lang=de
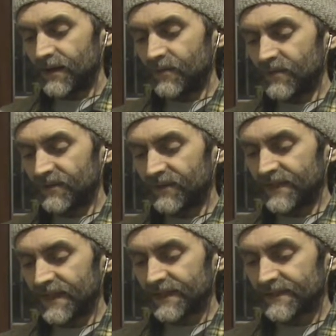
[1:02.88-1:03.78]
Immer wenn
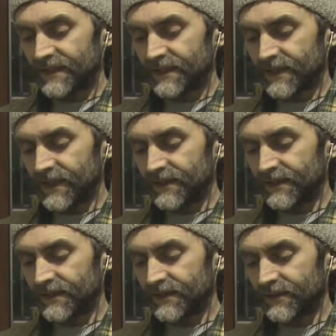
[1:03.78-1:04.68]
Alexander
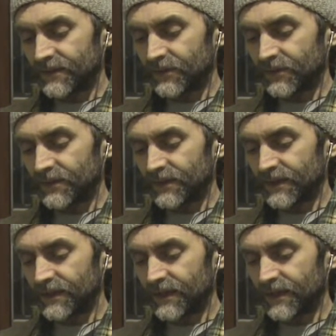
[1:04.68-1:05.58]
einen neuen
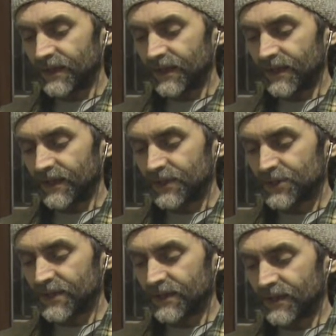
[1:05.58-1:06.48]

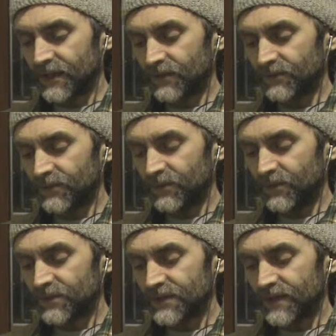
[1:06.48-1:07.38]
Gegenstand kauft,
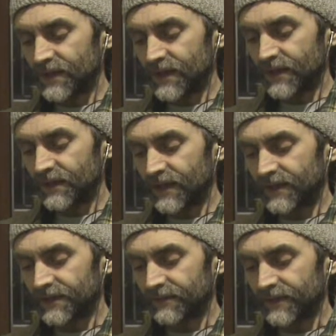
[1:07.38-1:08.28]
muss er ein
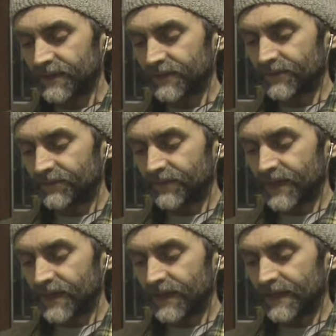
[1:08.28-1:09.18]
alter weg.
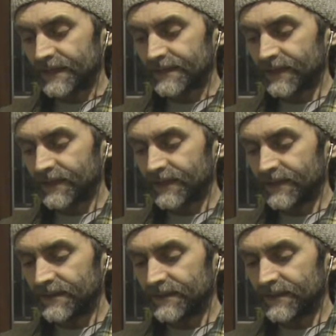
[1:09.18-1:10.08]
Alexander
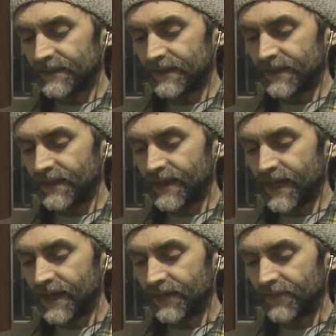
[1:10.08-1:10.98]
ist nicht
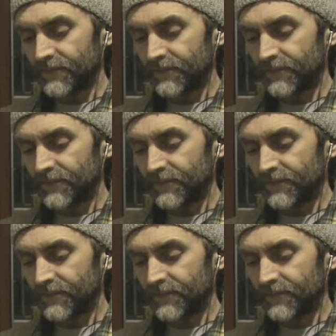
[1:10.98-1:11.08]
allein.